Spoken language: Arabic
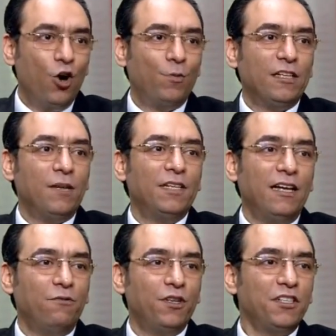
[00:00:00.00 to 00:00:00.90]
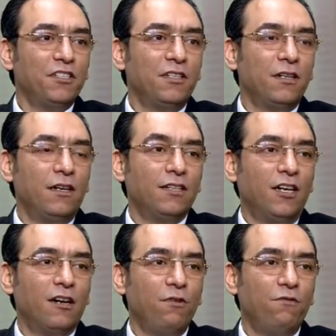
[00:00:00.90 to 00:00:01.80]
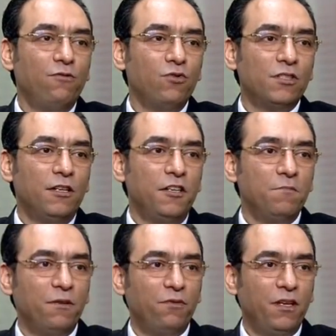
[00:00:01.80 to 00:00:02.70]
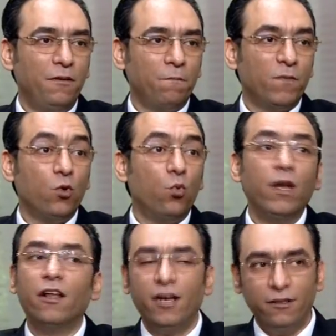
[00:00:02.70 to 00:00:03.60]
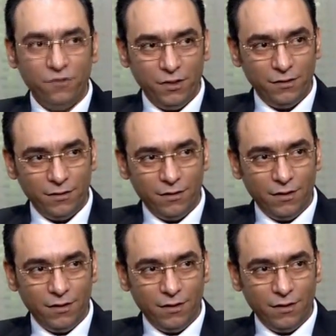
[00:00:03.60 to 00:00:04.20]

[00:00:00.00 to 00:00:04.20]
وبتعتمد على فكره ان لا تعرفي الفلوس طلعت من فين ولا راحت فين